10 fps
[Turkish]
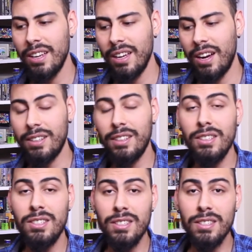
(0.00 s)

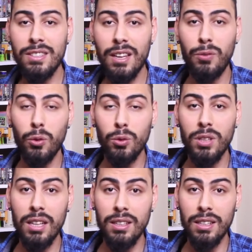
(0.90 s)
arkadaşınızın
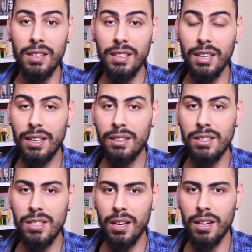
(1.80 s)
telefonundan
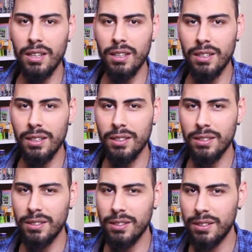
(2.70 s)
yakalayacağı
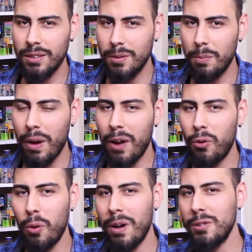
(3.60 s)

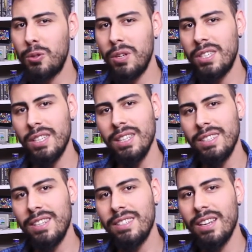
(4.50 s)
performans süresini
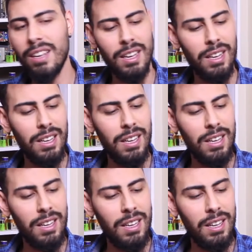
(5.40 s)
siz
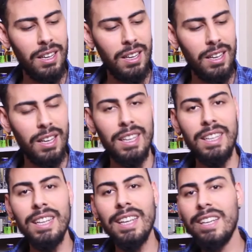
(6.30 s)

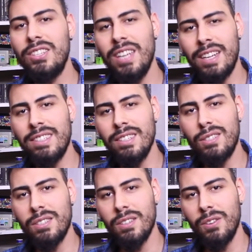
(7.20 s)
yine
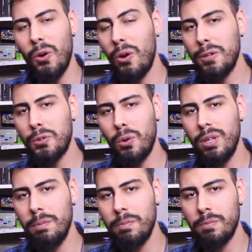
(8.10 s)
geçeceksiniz. Öyle
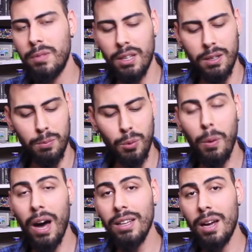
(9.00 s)
söyleyeyim. Ee, bu
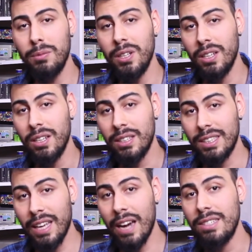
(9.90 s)
bağlamda
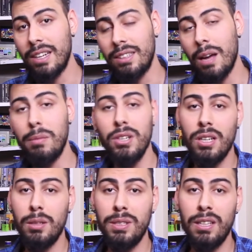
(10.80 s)
gerçekten
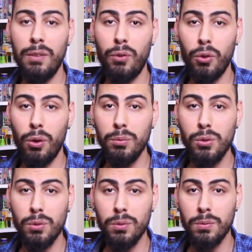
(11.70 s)
başarılı bir telefon olmuş.